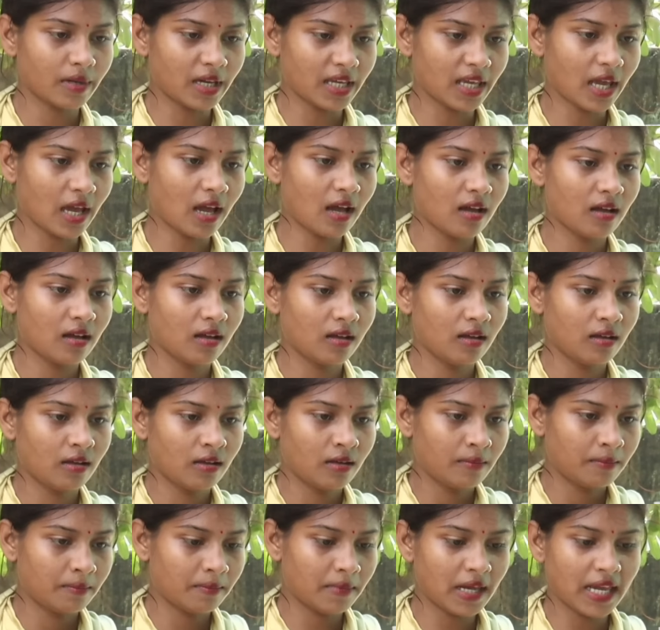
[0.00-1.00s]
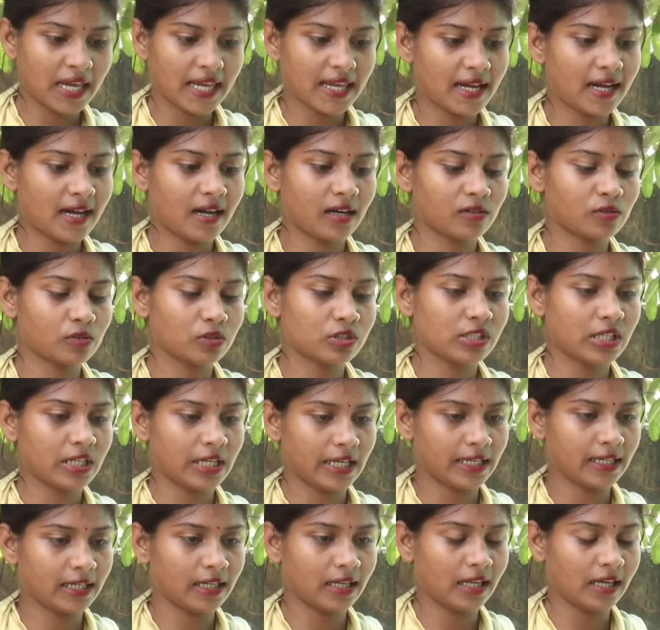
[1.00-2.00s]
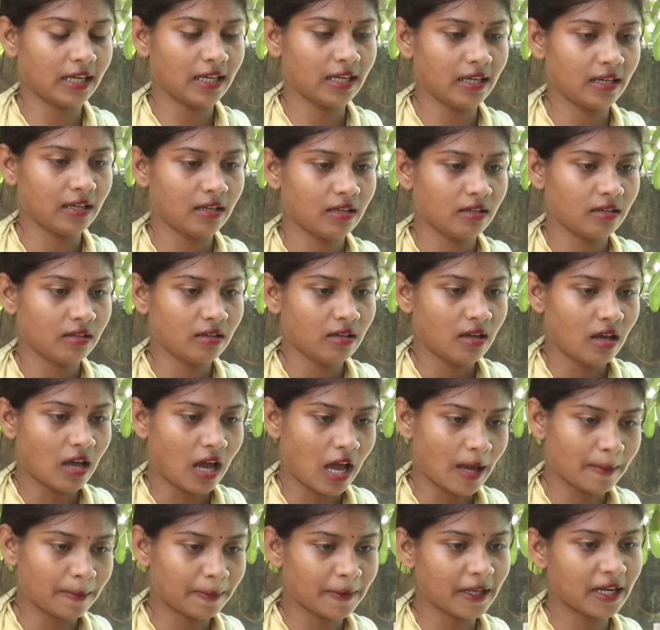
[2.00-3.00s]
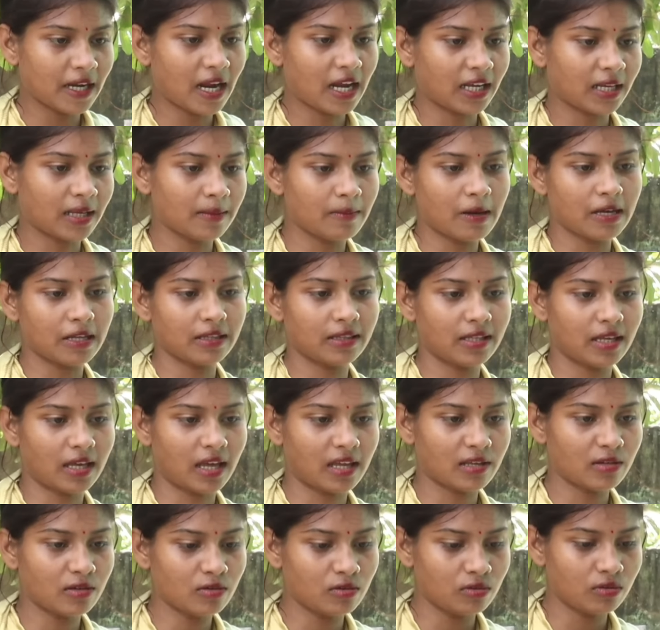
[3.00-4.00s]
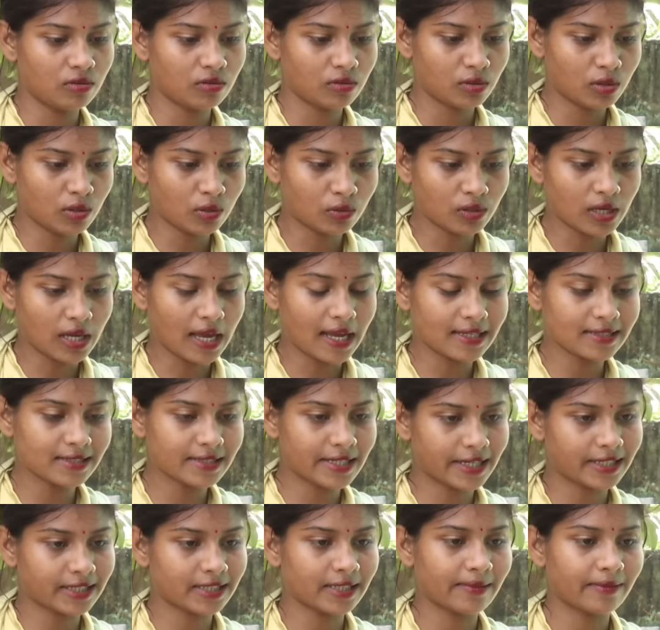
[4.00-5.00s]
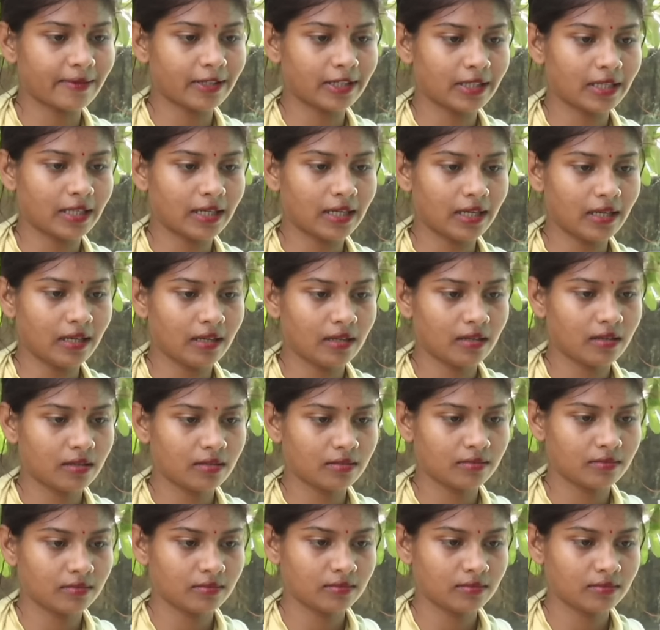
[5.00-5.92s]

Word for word: भैया मैं यहाँ कुछ लेने नहीं आपके राखी बांधने आई हूँ क्योंकि आज रक्षाबंधन है